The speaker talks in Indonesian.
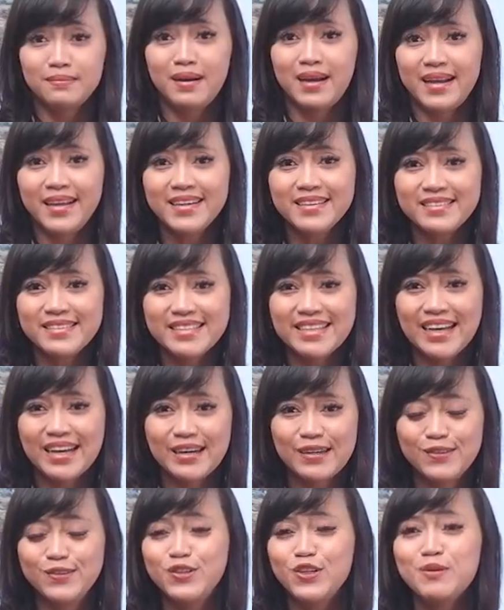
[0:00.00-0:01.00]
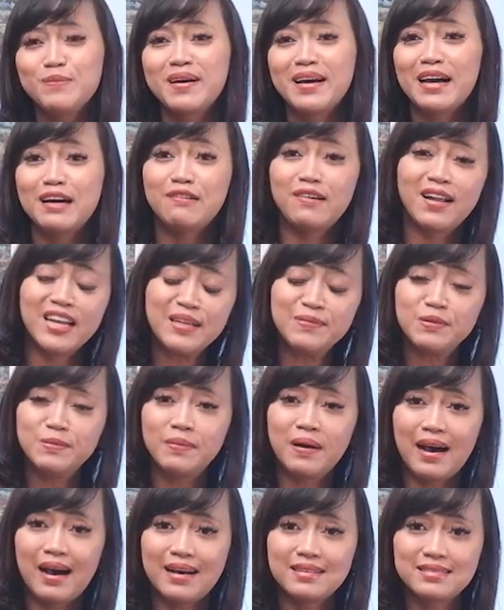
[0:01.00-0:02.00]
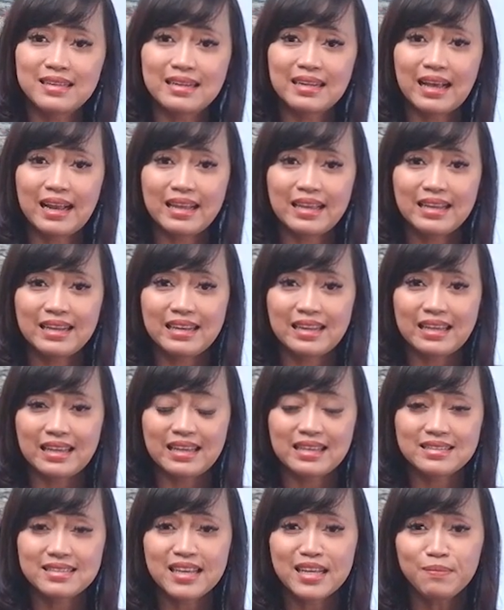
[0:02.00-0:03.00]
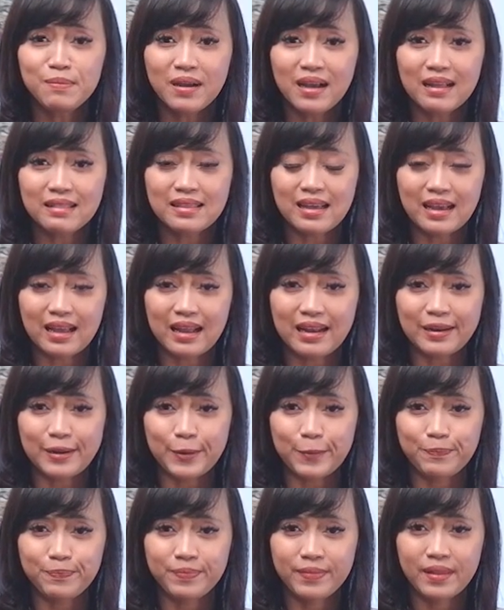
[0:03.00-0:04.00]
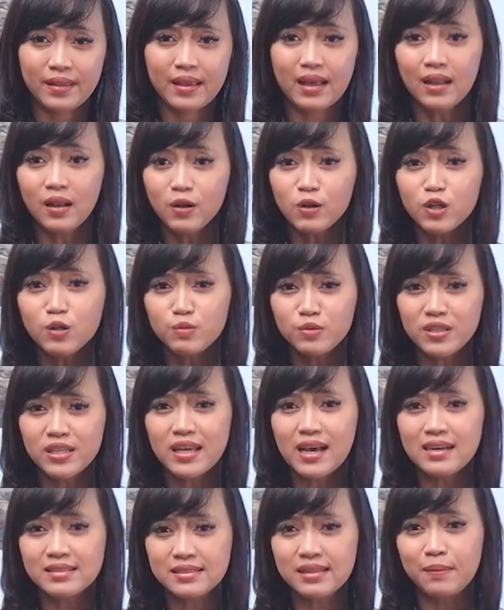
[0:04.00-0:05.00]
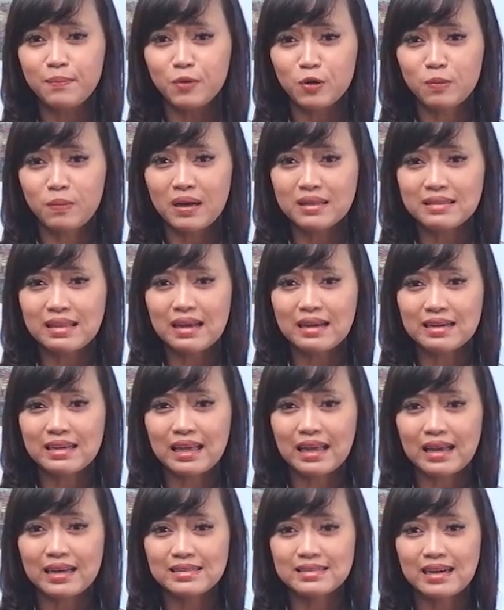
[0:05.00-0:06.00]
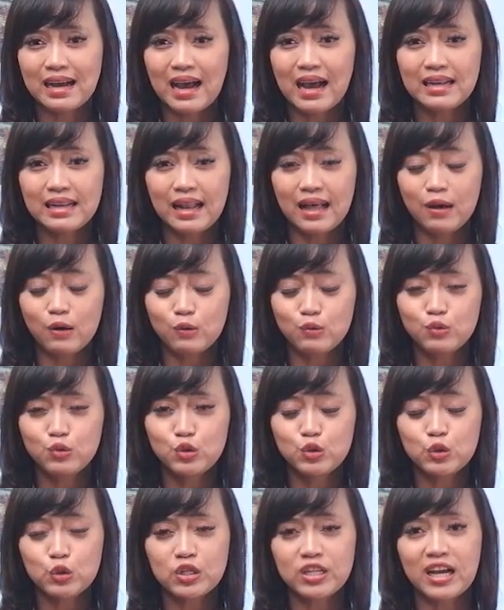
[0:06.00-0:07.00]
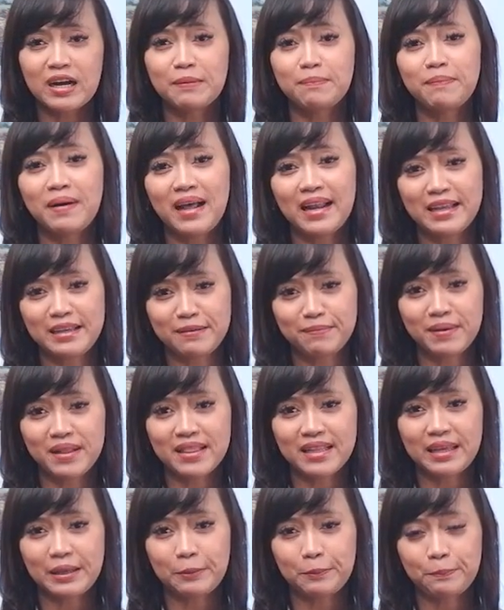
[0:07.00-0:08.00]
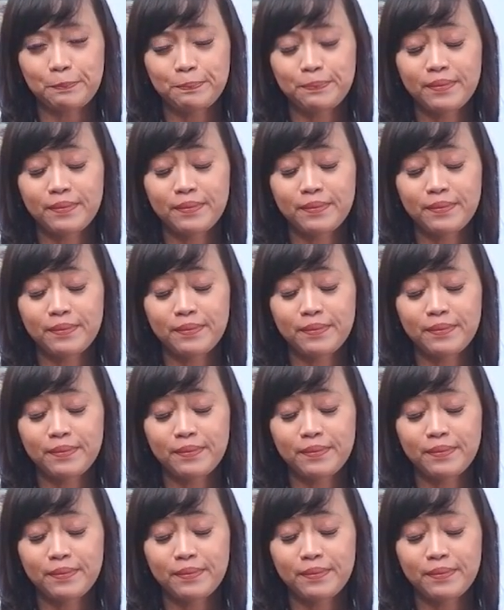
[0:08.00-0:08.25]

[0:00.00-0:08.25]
Baik, untuk mengawali pembahasan kali ini, saya ingin mengatakan kalau komunikasi dan berumah tangga adalah unsur yang paling penting